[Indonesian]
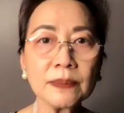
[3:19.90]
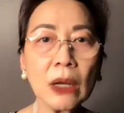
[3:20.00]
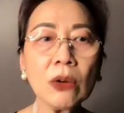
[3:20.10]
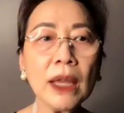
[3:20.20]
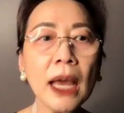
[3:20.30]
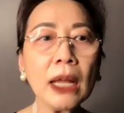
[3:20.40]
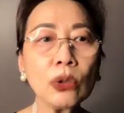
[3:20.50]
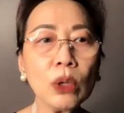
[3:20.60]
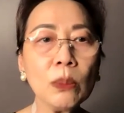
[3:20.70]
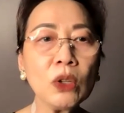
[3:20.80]
Oh, ya
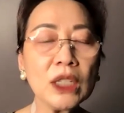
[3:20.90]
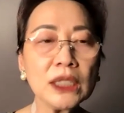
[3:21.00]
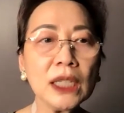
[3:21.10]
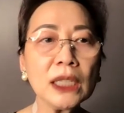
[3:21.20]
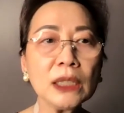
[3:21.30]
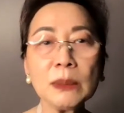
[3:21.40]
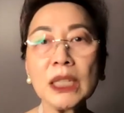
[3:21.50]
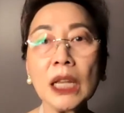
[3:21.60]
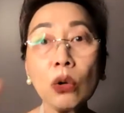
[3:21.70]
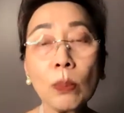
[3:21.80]
autoimmune disease
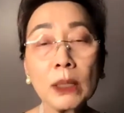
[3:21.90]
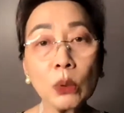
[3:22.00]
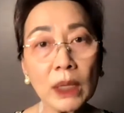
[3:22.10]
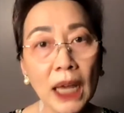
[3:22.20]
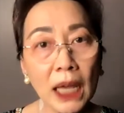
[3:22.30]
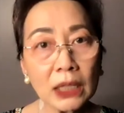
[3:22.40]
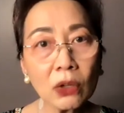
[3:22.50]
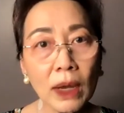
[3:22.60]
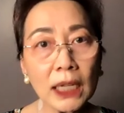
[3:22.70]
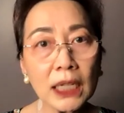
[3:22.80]
misalnya rheumatoid
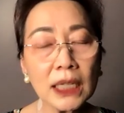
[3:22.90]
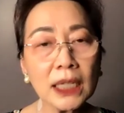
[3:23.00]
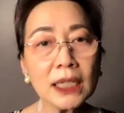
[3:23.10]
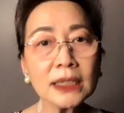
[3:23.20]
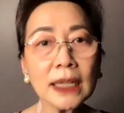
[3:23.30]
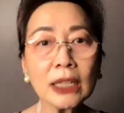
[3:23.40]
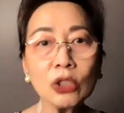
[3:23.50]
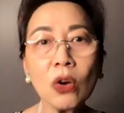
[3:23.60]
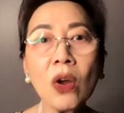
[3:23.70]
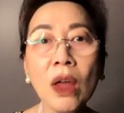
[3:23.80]
arthritis
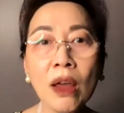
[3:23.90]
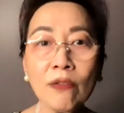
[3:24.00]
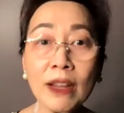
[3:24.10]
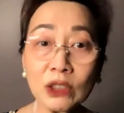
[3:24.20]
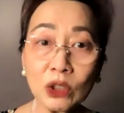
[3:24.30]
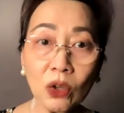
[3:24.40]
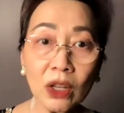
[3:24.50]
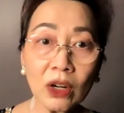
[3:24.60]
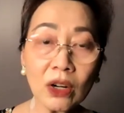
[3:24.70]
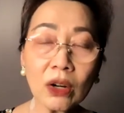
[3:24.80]
atau
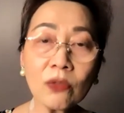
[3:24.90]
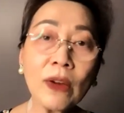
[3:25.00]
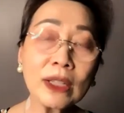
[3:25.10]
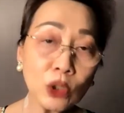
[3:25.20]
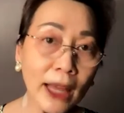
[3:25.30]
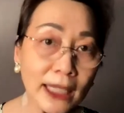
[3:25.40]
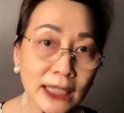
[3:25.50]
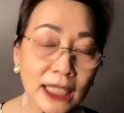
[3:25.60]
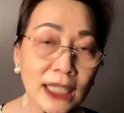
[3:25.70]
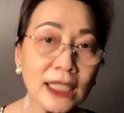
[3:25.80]
vascular
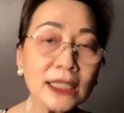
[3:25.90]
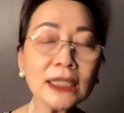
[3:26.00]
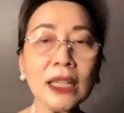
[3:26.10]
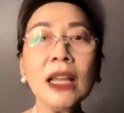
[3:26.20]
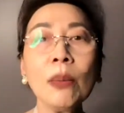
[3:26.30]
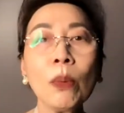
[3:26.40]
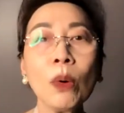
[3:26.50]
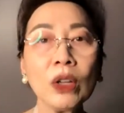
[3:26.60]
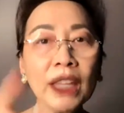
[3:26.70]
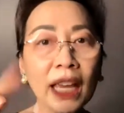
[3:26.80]
vasculitis
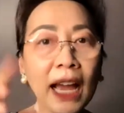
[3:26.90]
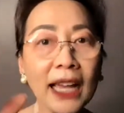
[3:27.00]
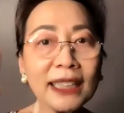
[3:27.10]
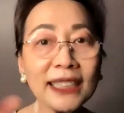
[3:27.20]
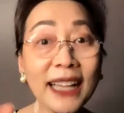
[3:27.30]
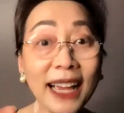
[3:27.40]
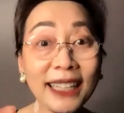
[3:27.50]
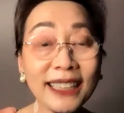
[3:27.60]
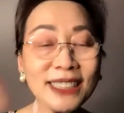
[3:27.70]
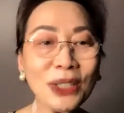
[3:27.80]
pokoknya yang itis
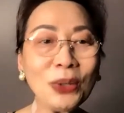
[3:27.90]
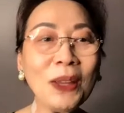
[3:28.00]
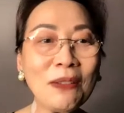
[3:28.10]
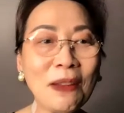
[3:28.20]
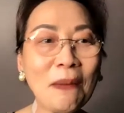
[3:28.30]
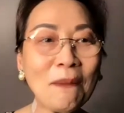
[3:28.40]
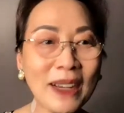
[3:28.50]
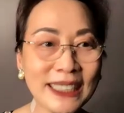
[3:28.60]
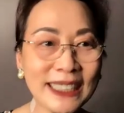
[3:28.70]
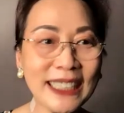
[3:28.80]
itis itu
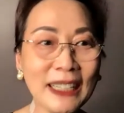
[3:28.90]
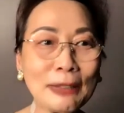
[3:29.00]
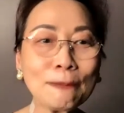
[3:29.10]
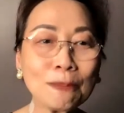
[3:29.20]
inflamasi